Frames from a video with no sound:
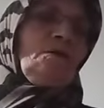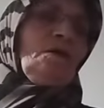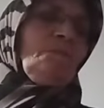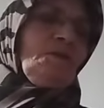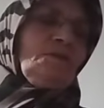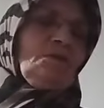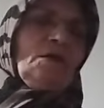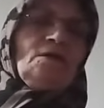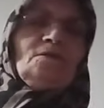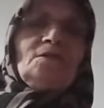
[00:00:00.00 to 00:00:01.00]
Hemen
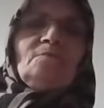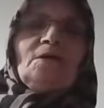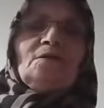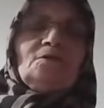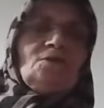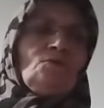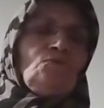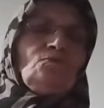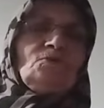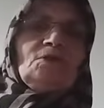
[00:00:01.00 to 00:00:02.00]
ayıkladım arkadaşlar.
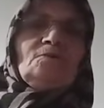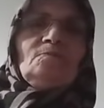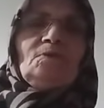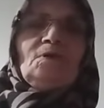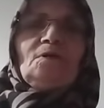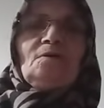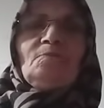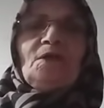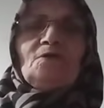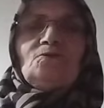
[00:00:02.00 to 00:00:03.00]
Tuzladım.
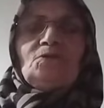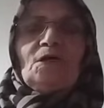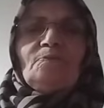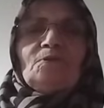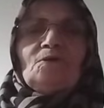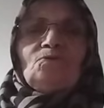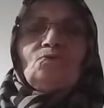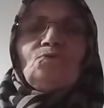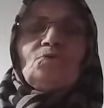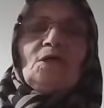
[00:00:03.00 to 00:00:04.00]
Biraz şey yaptıktan
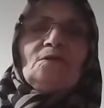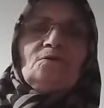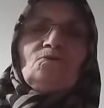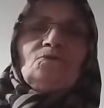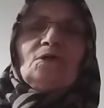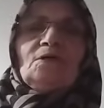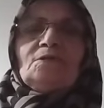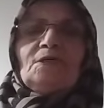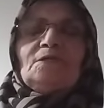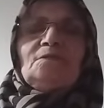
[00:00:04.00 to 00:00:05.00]
sonra tuzunu aldıktan sonra
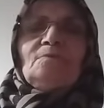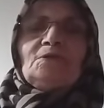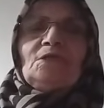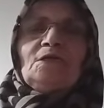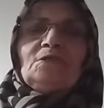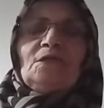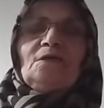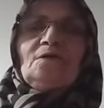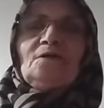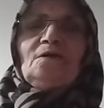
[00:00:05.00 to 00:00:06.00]
kızarttım acele acele.
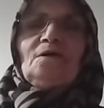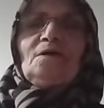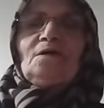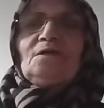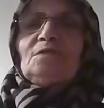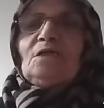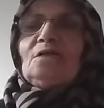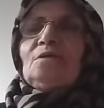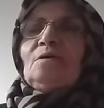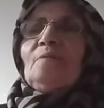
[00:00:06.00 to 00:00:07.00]

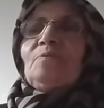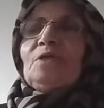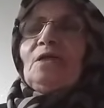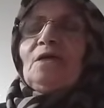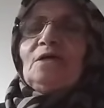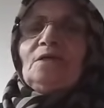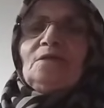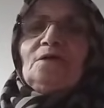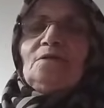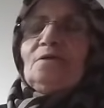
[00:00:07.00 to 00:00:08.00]
Salata yaptı Ela
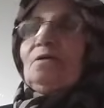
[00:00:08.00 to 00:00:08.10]
yanına.